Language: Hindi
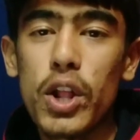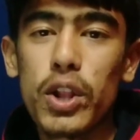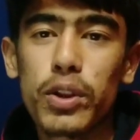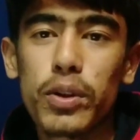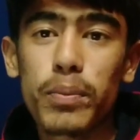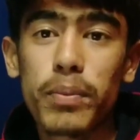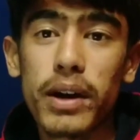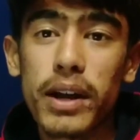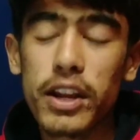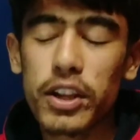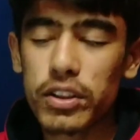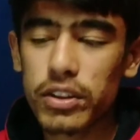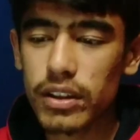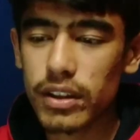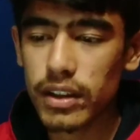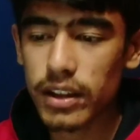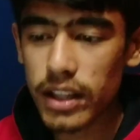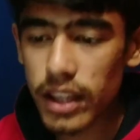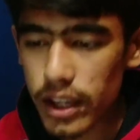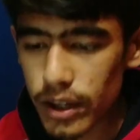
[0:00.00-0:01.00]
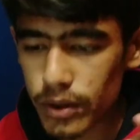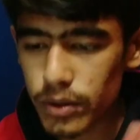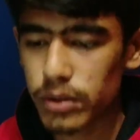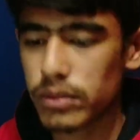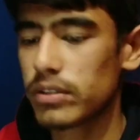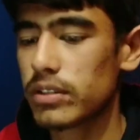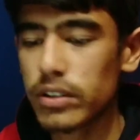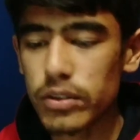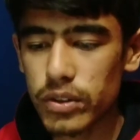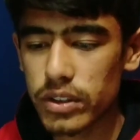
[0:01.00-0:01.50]
तो भाई इतनी
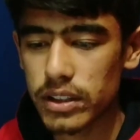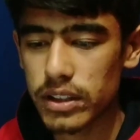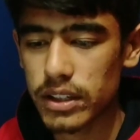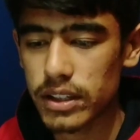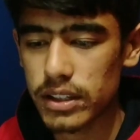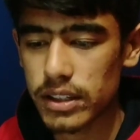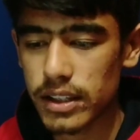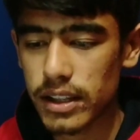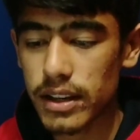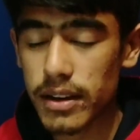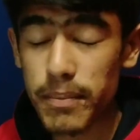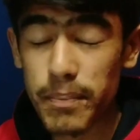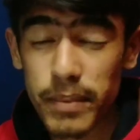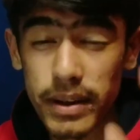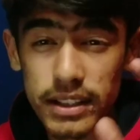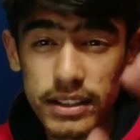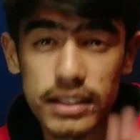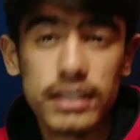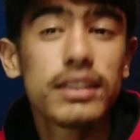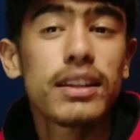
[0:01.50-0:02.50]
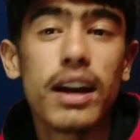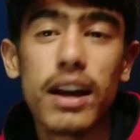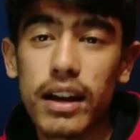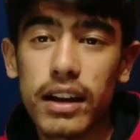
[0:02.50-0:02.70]
खुशी हुई थी इस दिन 25